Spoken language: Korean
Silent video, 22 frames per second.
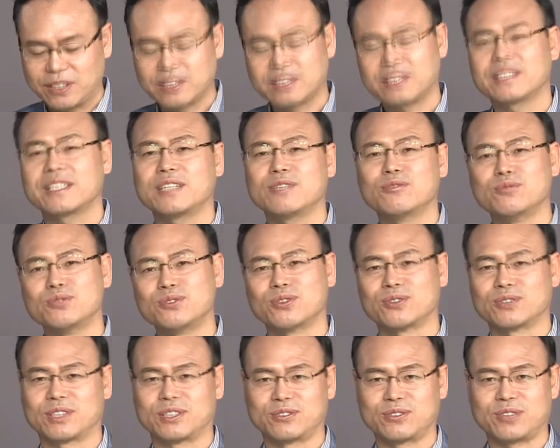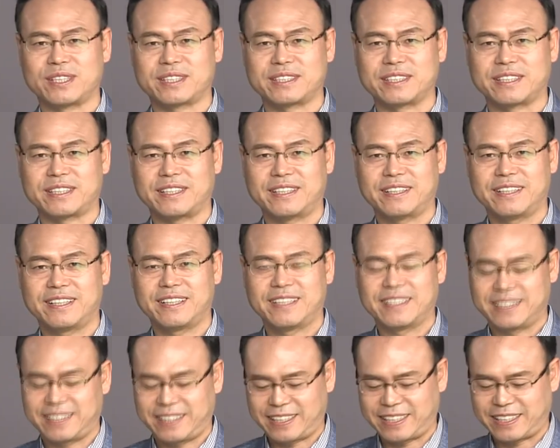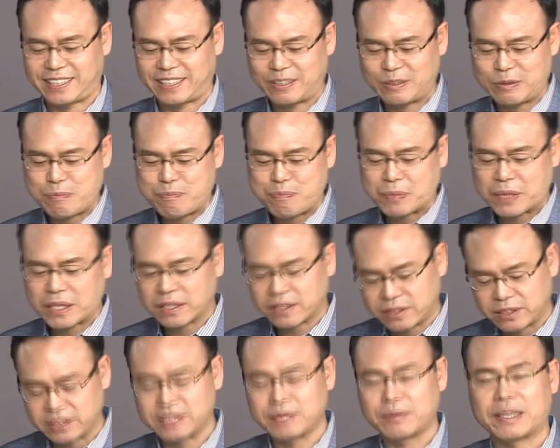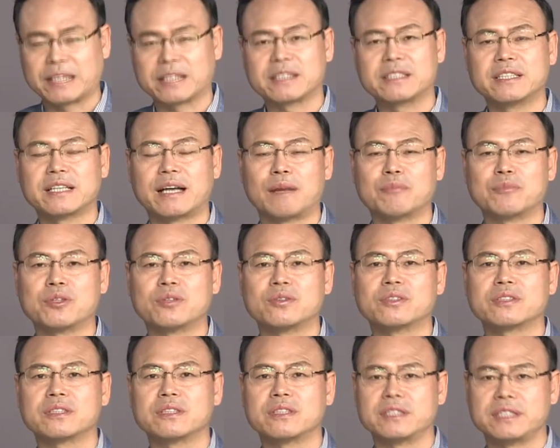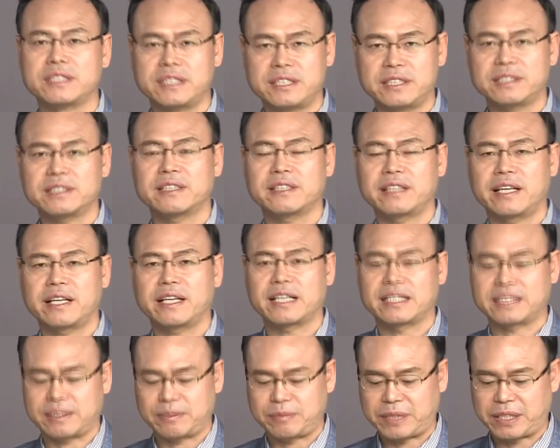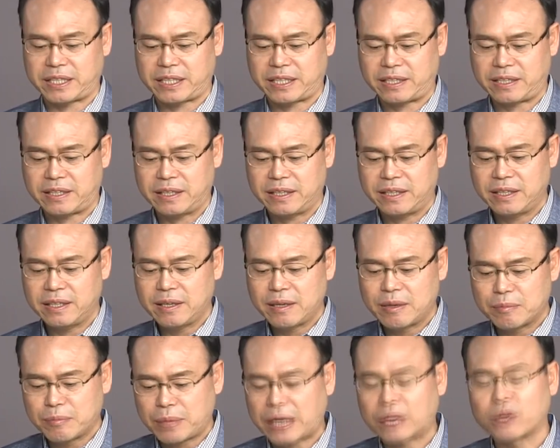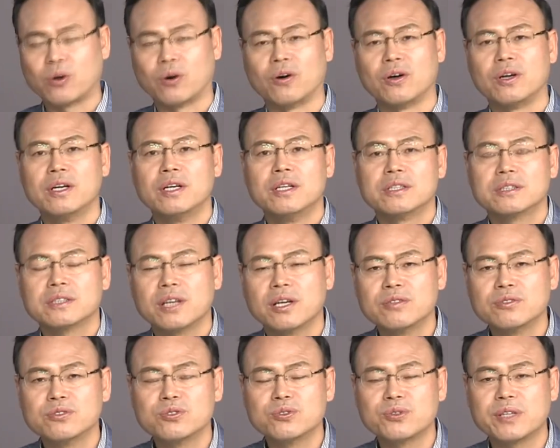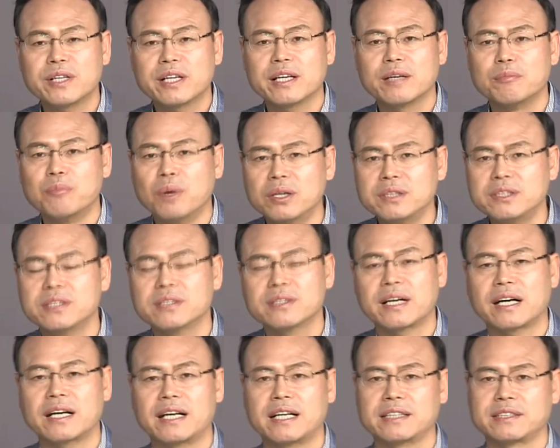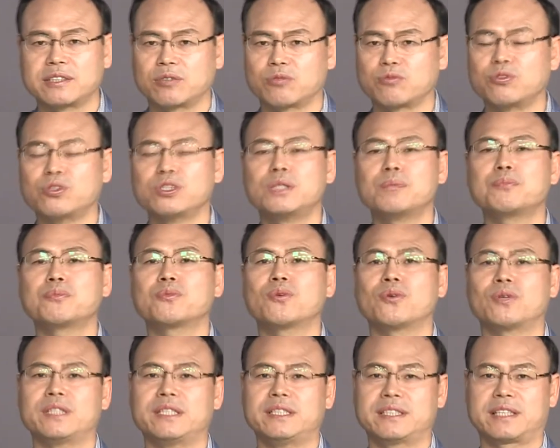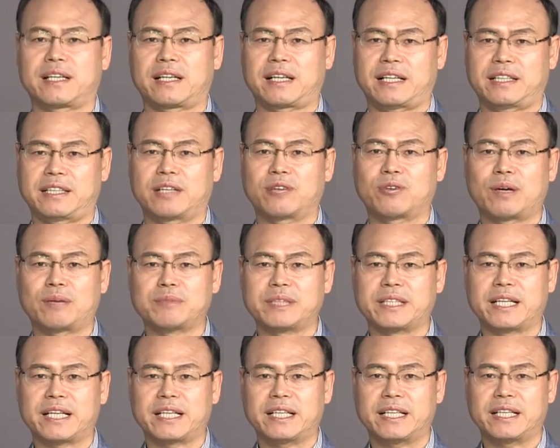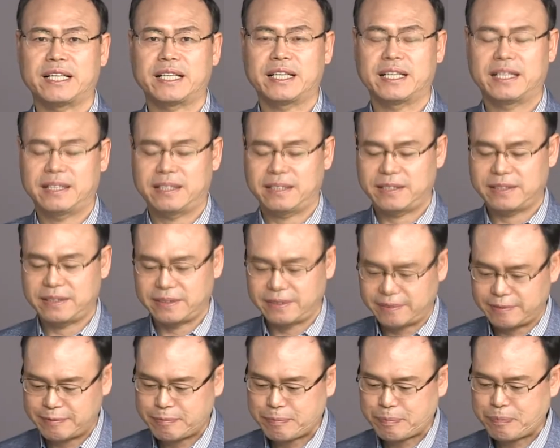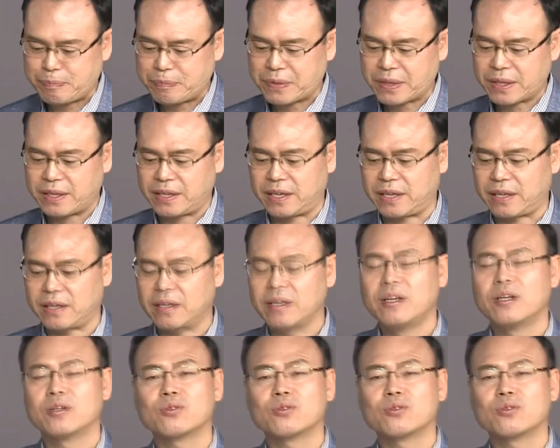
특히 운동선수에서. 예. 그렇지만 그 감독은 그걸 실천해 갔습니다. 바로 선수들에게 먼저 다가가서 90도 인사를 한다고 합니다. 예.